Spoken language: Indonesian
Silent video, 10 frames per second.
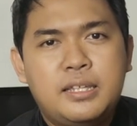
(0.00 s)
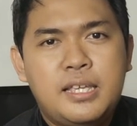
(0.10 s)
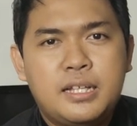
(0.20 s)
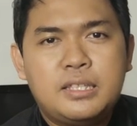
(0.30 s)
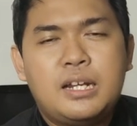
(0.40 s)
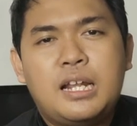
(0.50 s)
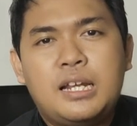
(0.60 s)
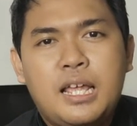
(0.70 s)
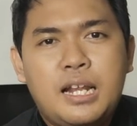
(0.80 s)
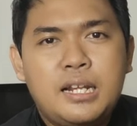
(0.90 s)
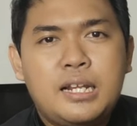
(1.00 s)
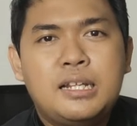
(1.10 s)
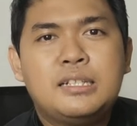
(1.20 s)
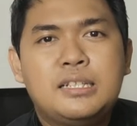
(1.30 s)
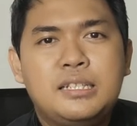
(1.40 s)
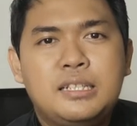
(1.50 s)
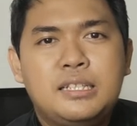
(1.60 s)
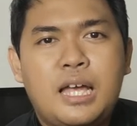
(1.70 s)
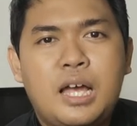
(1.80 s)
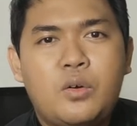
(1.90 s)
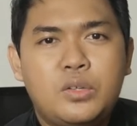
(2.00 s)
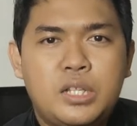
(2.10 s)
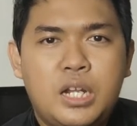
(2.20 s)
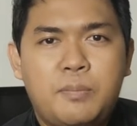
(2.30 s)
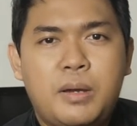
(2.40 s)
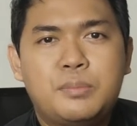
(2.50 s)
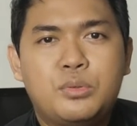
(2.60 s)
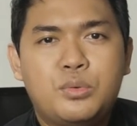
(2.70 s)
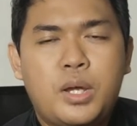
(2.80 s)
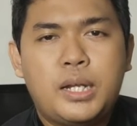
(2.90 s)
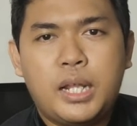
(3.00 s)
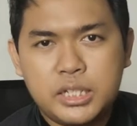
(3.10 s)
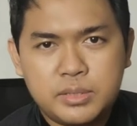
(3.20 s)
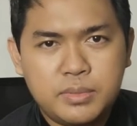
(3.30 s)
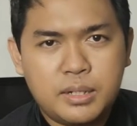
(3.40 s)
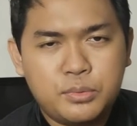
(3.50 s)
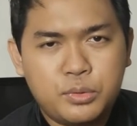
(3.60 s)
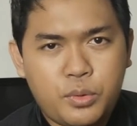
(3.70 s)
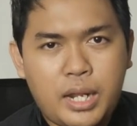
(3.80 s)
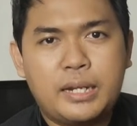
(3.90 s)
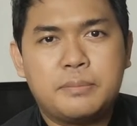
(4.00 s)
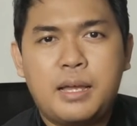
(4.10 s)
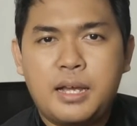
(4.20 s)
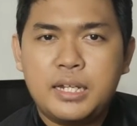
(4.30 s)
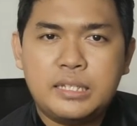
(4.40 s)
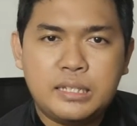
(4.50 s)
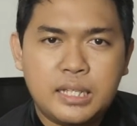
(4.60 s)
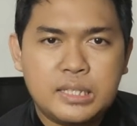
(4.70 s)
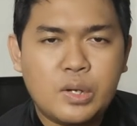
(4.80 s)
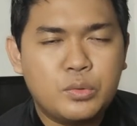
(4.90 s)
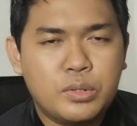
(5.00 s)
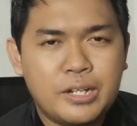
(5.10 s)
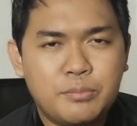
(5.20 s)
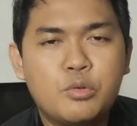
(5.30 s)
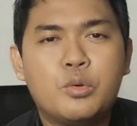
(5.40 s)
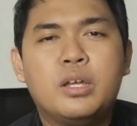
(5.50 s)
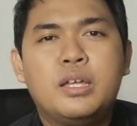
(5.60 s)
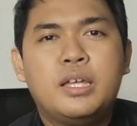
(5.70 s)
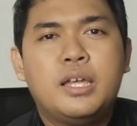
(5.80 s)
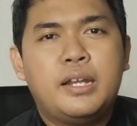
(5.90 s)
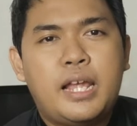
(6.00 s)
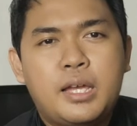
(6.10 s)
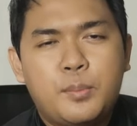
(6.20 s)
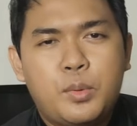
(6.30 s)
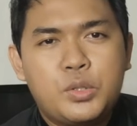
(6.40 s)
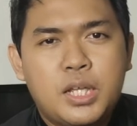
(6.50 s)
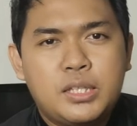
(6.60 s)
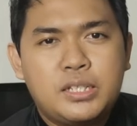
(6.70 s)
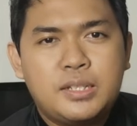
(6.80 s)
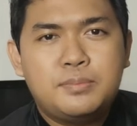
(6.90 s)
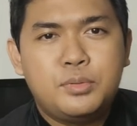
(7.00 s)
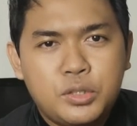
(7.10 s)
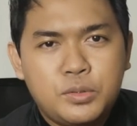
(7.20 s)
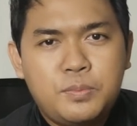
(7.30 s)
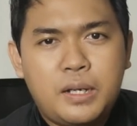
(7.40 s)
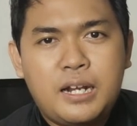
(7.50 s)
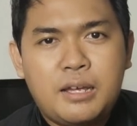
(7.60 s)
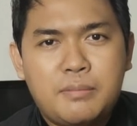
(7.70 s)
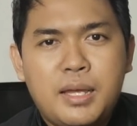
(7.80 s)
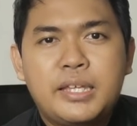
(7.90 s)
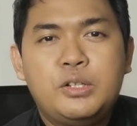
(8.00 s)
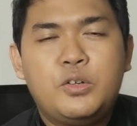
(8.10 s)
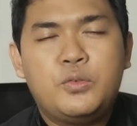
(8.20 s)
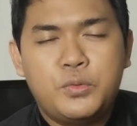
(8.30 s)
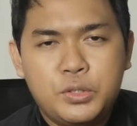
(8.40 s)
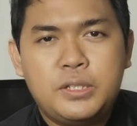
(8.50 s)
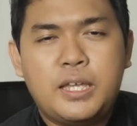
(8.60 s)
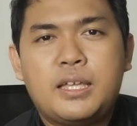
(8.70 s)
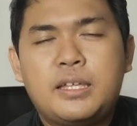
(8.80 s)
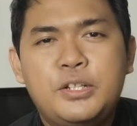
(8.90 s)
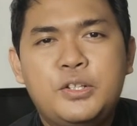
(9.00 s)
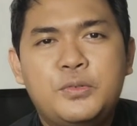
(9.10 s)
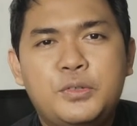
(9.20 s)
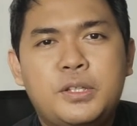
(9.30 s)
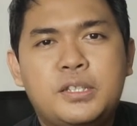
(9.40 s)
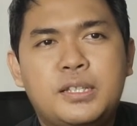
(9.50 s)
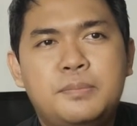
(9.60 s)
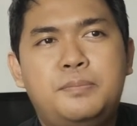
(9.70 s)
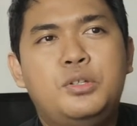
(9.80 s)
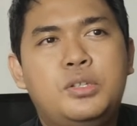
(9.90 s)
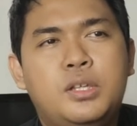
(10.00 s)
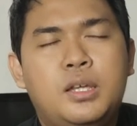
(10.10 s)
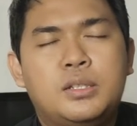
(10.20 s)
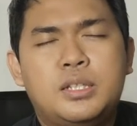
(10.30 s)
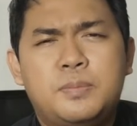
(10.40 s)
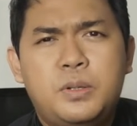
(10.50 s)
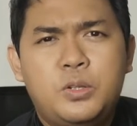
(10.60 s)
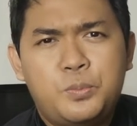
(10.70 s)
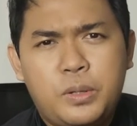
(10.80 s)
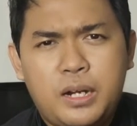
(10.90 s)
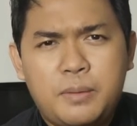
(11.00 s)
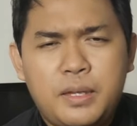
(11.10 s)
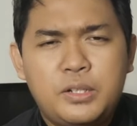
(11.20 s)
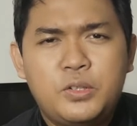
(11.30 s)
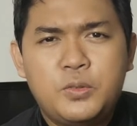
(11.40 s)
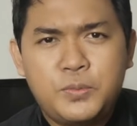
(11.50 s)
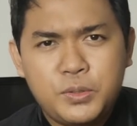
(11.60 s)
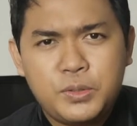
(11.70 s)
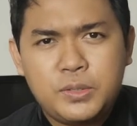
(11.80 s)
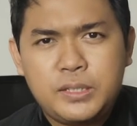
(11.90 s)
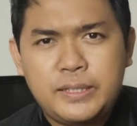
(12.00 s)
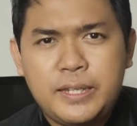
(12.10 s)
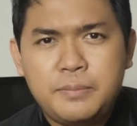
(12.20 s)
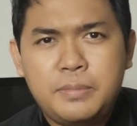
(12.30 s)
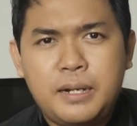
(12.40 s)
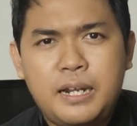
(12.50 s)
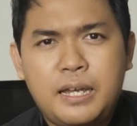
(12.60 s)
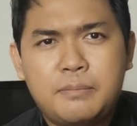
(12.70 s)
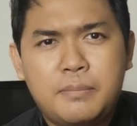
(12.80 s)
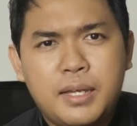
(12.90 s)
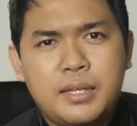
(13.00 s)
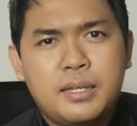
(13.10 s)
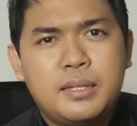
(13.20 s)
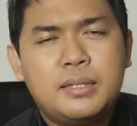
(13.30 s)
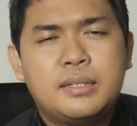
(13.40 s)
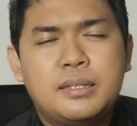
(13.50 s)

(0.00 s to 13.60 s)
yang terkenal di tahun 80-an dan 90-an bahkan hingga tahun 2000 Nah, perusahaan tersebut bernama Indofood ya. Indofood tersebut sebelum bernama Indofood, dia bernama